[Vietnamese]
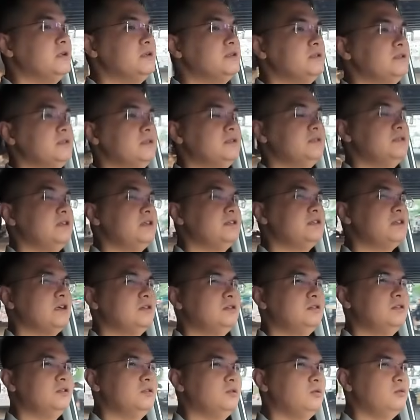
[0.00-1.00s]
tiền xe
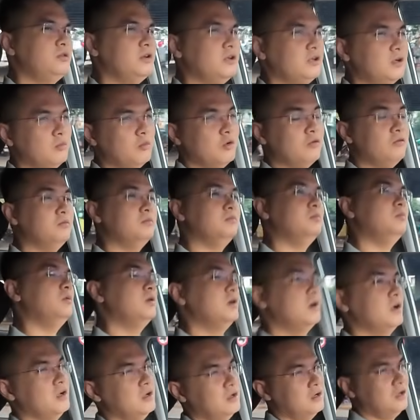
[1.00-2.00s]
xăng tốt nhất là mua
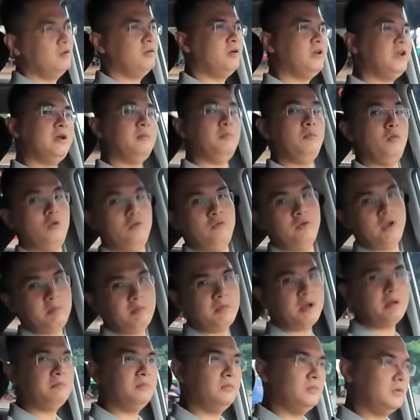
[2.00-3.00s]
nếu anh em mua
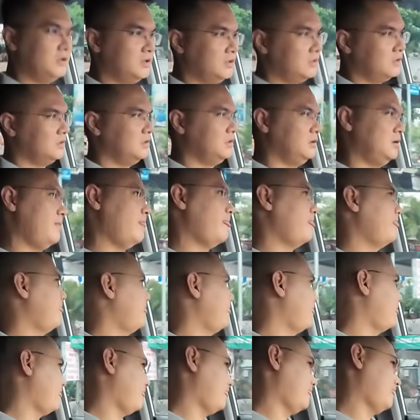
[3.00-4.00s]
vf 5 mà
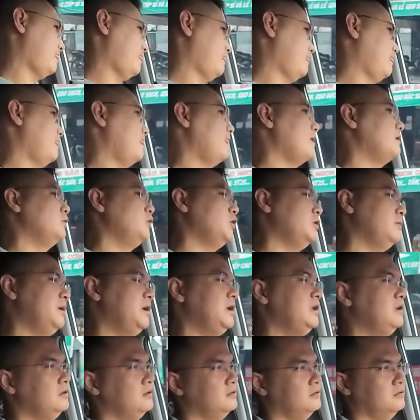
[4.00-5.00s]
thuê
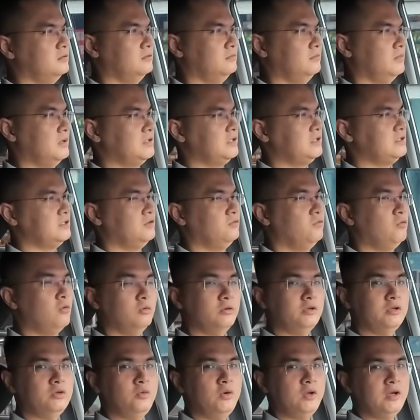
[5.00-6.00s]
pin mà chạy dịch
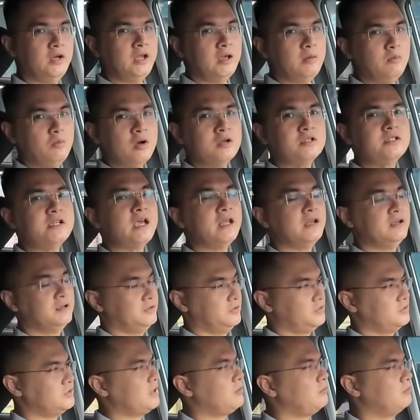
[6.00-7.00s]
vụ thì khuyên anh em mua Accent
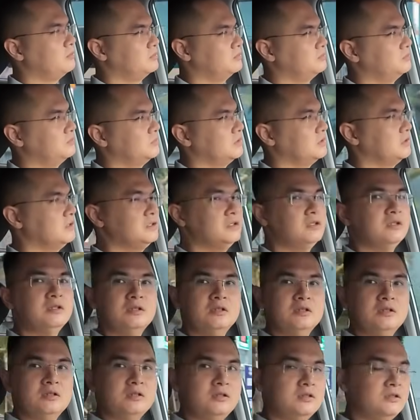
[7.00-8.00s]
cho xong
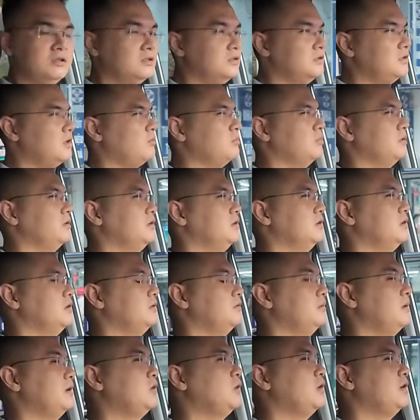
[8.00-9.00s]
tổng
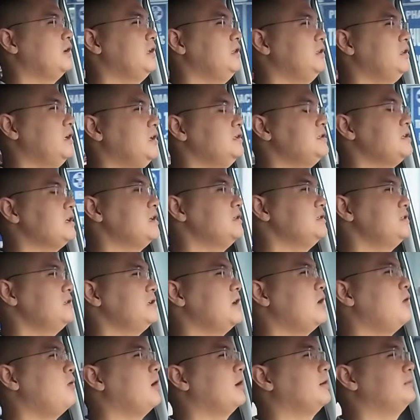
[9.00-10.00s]
bài toán kinh tế chả khác gì
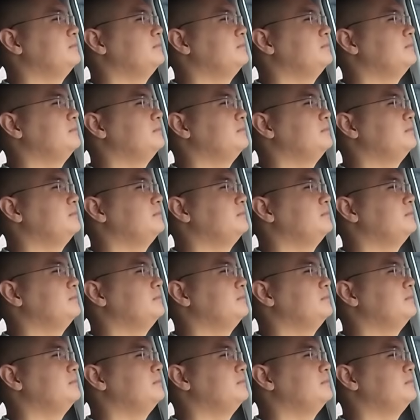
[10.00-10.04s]
nhau